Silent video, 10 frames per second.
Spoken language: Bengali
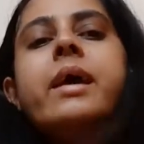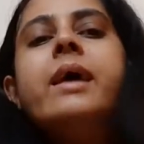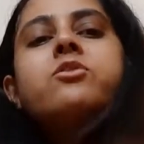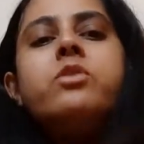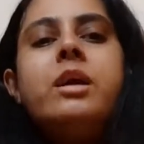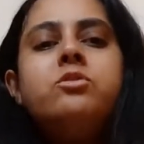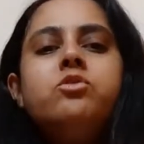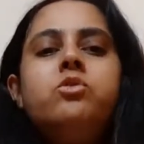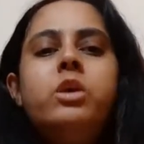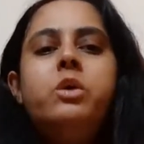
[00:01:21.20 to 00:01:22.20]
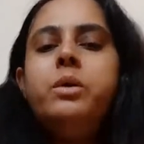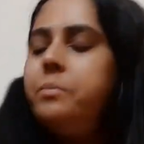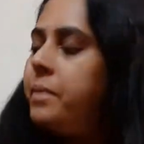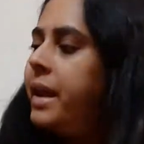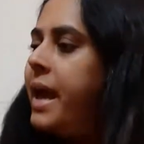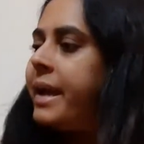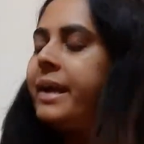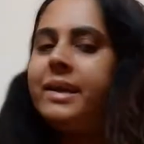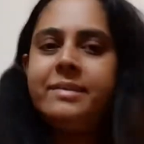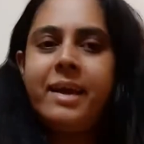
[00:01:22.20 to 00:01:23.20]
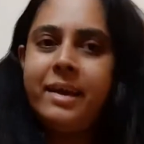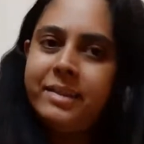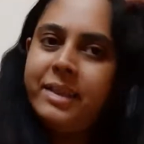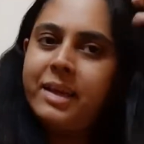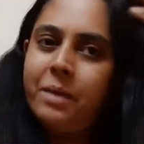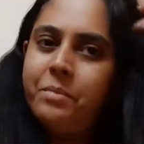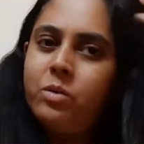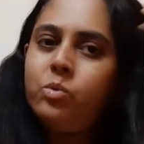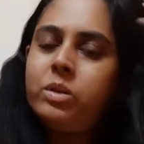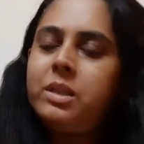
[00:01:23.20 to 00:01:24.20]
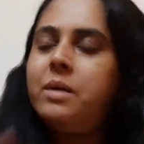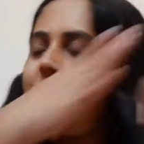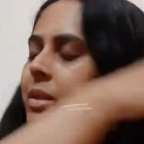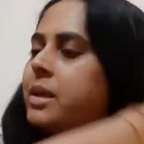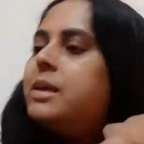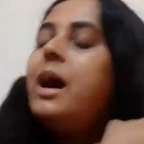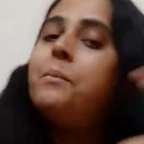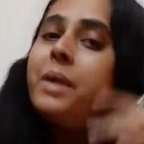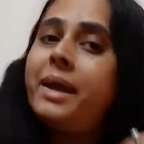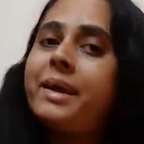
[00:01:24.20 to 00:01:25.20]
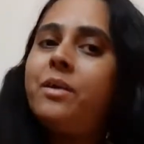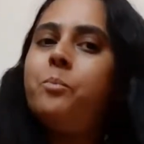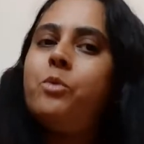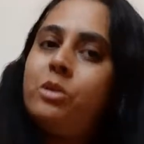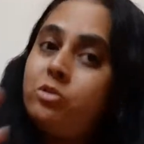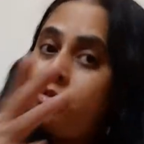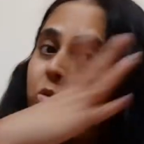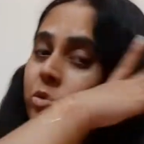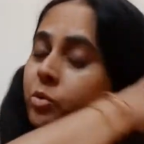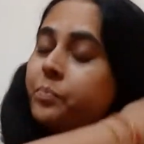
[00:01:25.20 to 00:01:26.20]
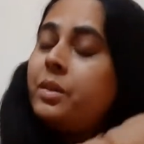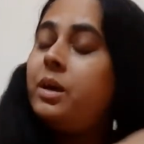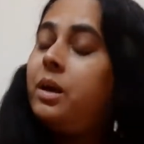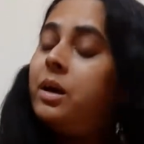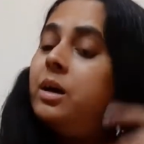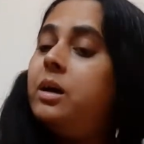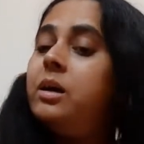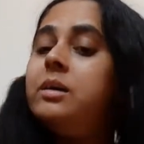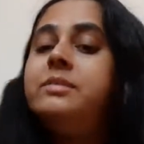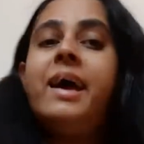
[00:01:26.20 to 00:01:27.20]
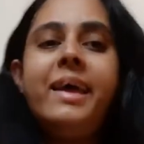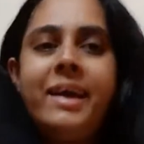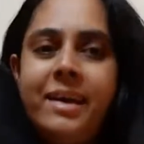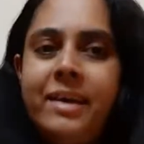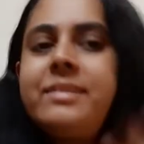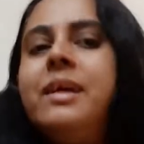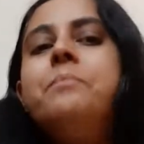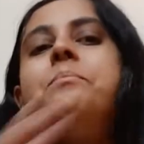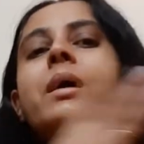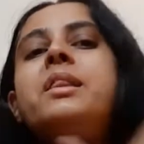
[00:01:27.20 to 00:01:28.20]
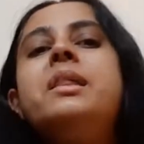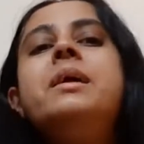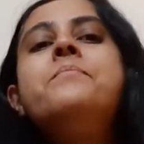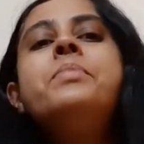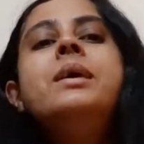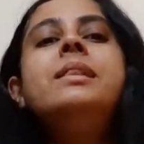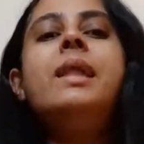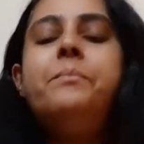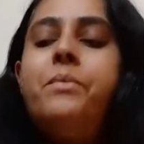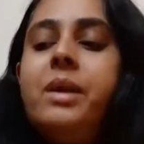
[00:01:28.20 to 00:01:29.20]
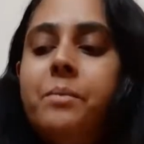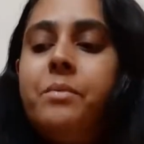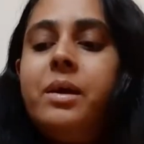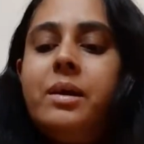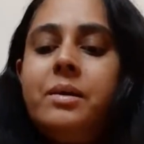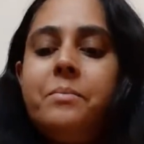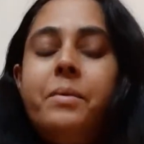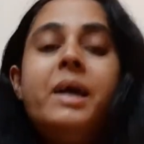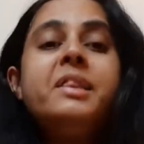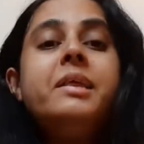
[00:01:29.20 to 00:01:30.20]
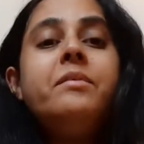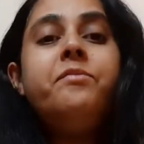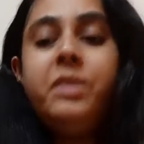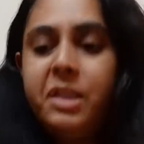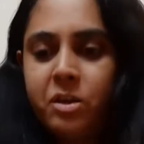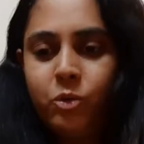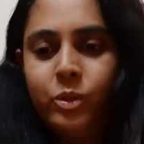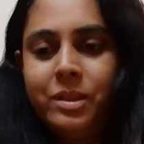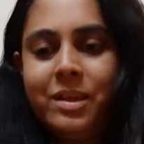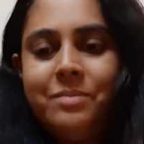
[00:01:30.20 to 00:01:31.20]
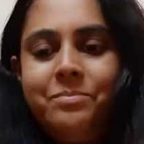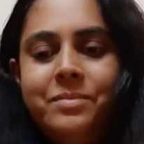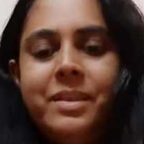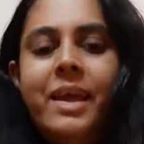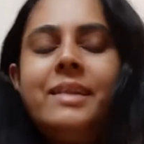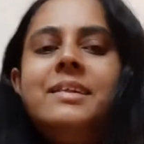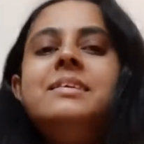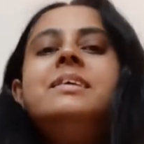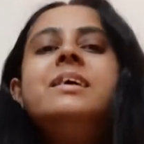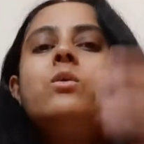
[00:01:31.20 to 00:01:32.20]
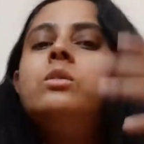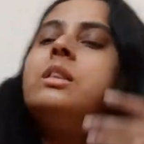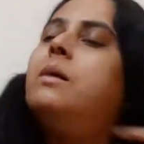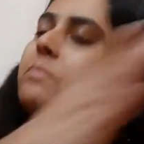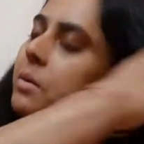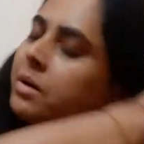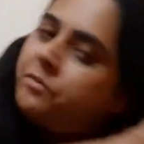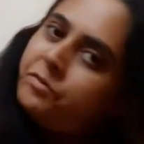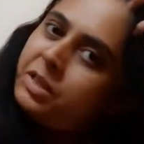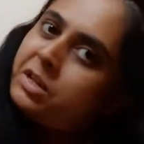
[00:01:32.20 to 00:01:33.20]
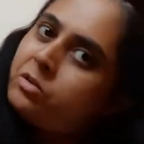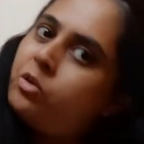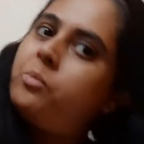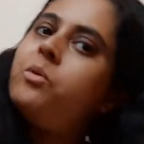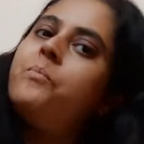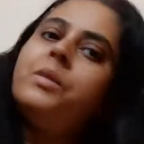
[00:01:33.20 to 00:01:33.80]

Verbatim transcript: একজন একজন করে ওই মানে এক একটা জায়গার থেকে আমরা উঠতাম আমরা একে অপরের জন্য জায়গা রাখতাম বাসে তারপর আমরা বাসে ফিস্ট করতাম একদিন ঠিক করতাম যে আমরা ফিস্ট করব